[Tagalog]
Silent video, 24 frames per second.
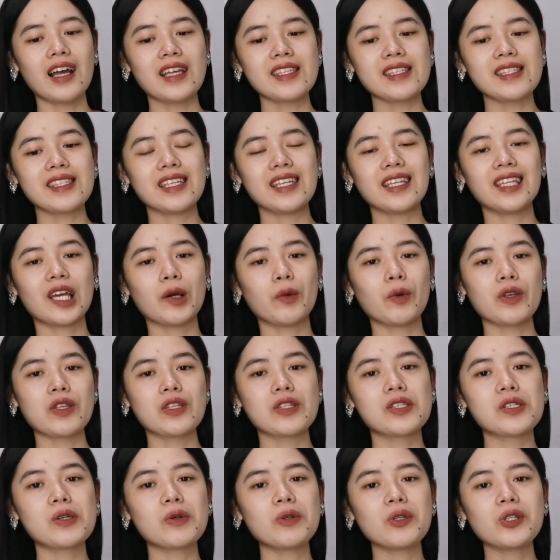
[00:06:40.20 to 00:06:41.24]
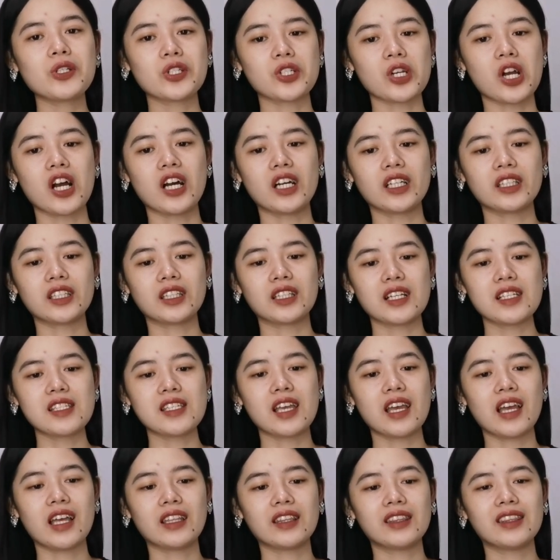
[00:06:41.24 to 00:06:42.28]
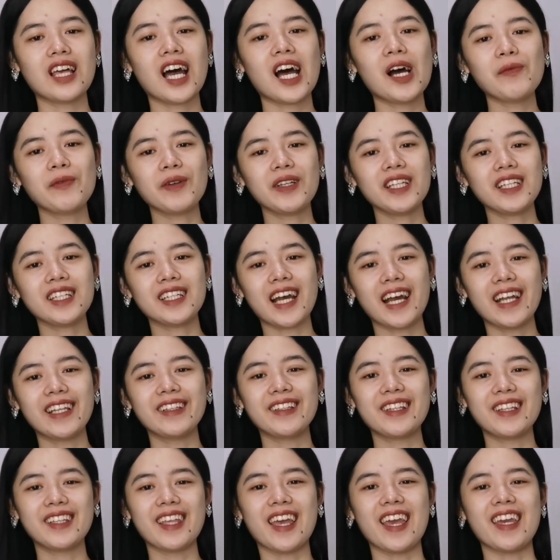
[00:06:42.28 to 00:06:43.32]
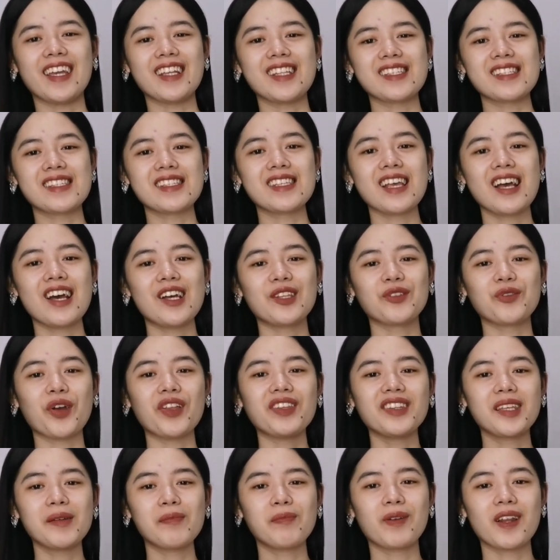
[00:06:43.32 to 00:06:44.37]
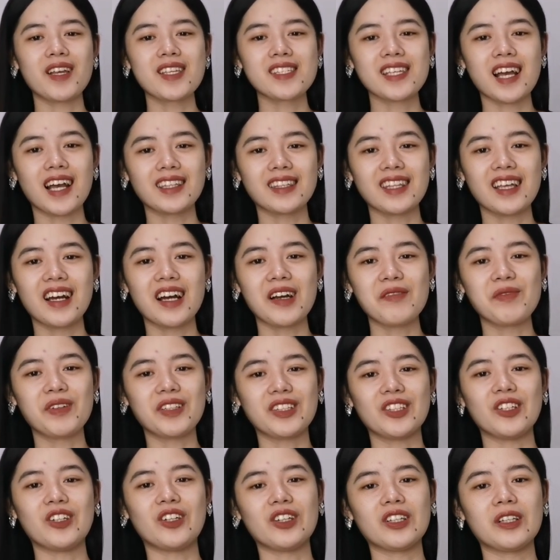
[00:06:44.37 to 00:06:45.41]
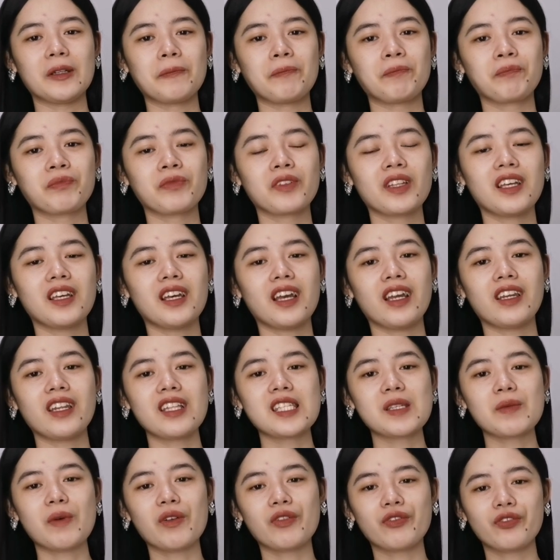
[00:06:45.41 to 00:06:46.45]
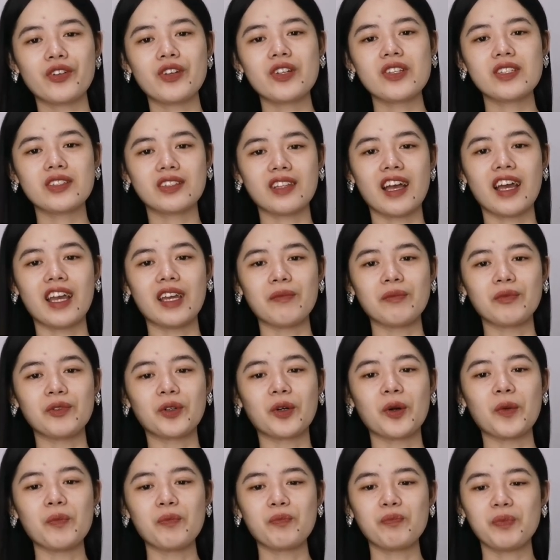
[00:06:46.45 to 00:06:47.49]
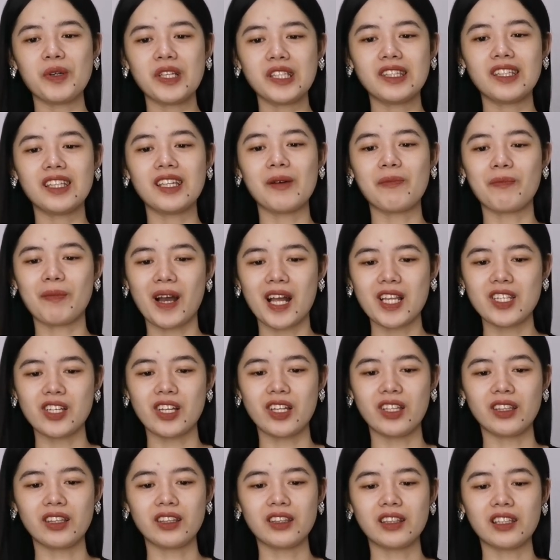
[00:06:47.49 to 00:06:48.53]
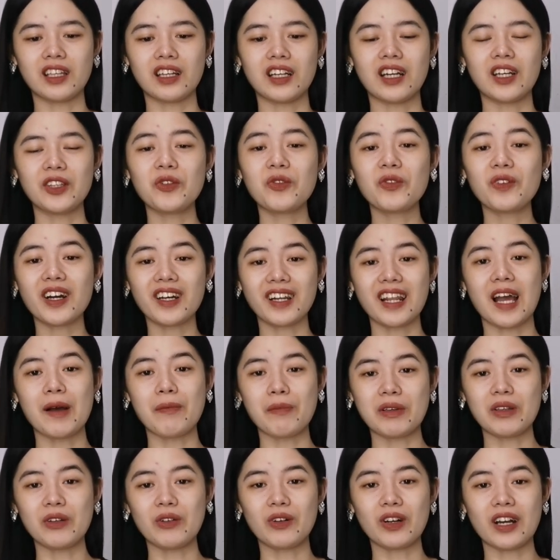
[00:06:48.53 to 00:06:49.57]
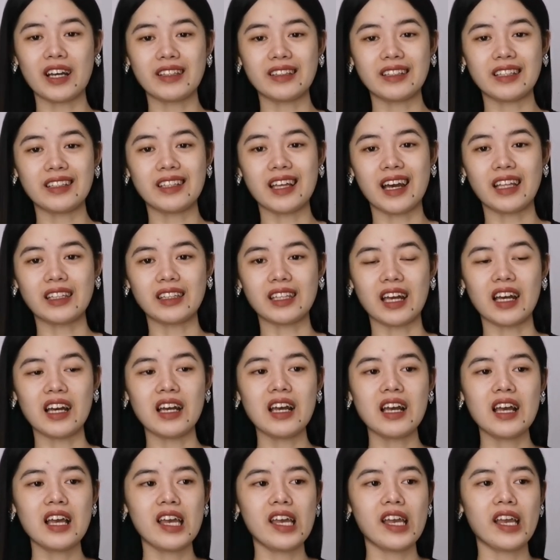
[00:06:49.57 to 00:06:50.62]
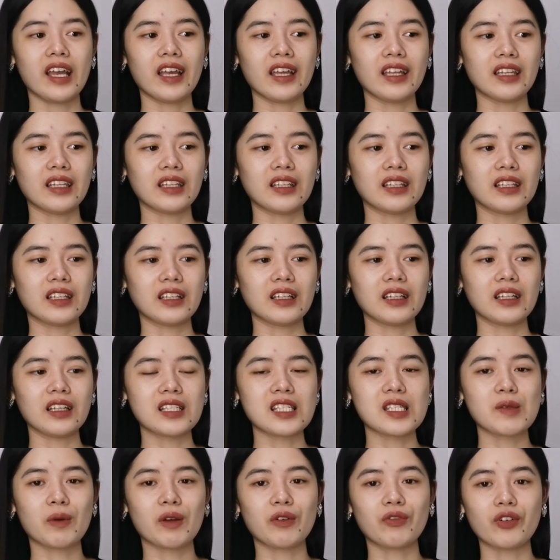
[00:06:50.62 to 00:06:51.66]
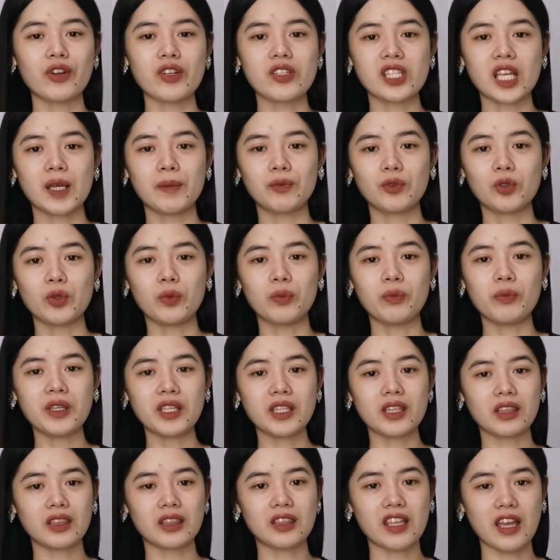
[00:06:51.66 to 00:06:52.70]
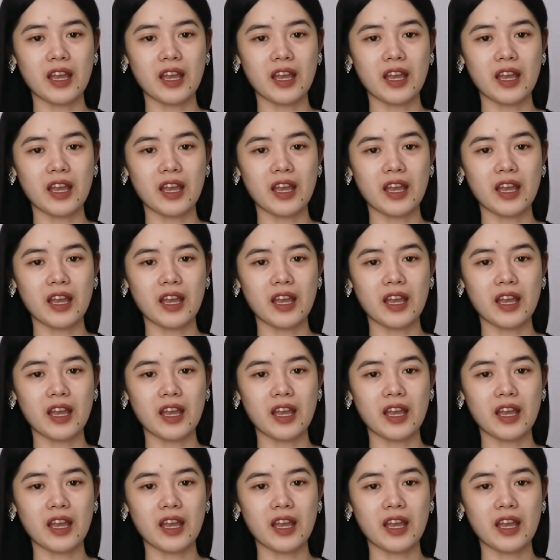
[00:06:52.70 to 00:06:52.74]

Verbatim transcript: as in I was so shocked kasi ang daming candidates. 20 plus ata kami noon. And it's my first time to compete in a pageant na ganun karami yung kandidata. And it's my first time to meet